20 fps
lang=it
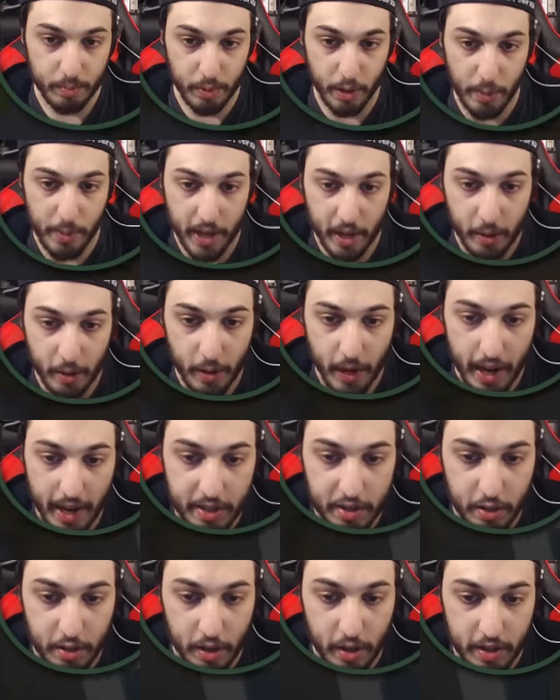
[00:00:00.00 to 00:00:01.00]
Più o meno. E
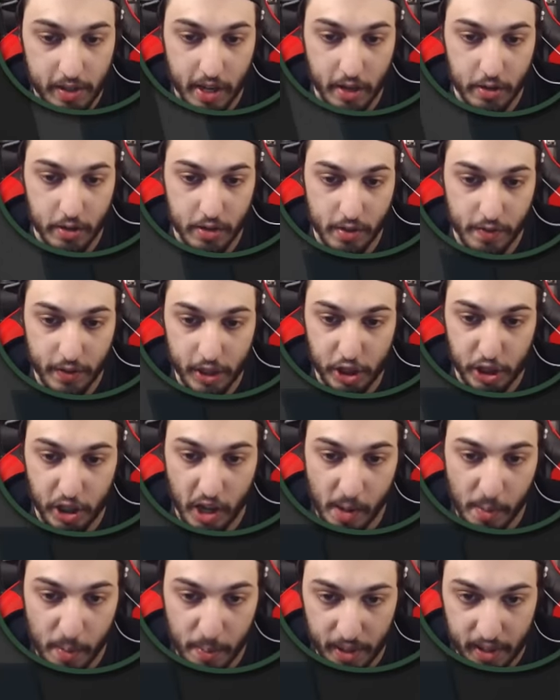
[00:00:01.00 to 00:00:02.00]
adesso, sai cosa facciamo?